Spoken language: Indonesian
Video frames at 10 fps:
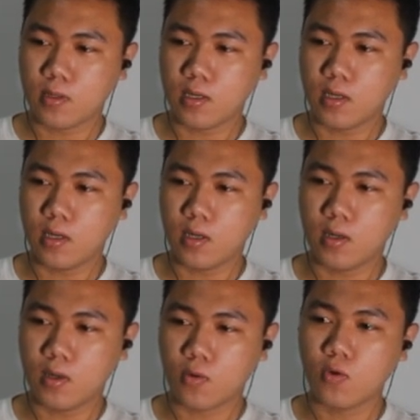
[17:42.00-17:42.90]
uh,
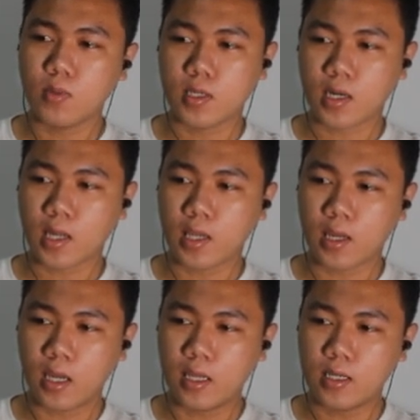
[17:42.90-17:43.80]
eh, gue mikir
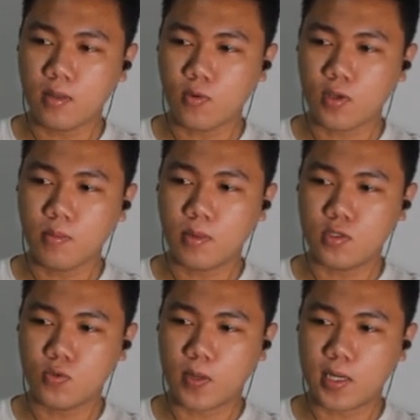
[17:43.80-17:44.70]
kayak ini mungkin
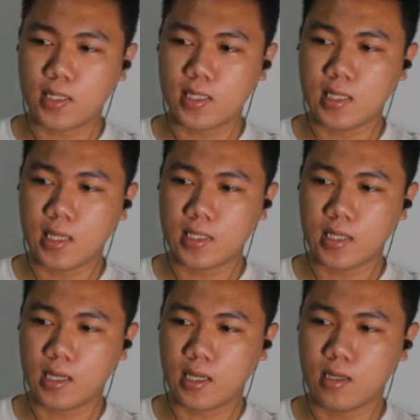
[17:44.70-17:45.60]
baju
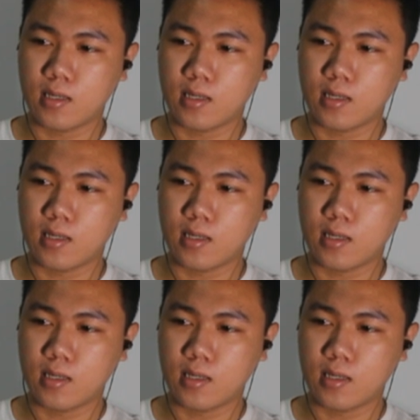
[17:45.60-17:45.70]
panitianya ya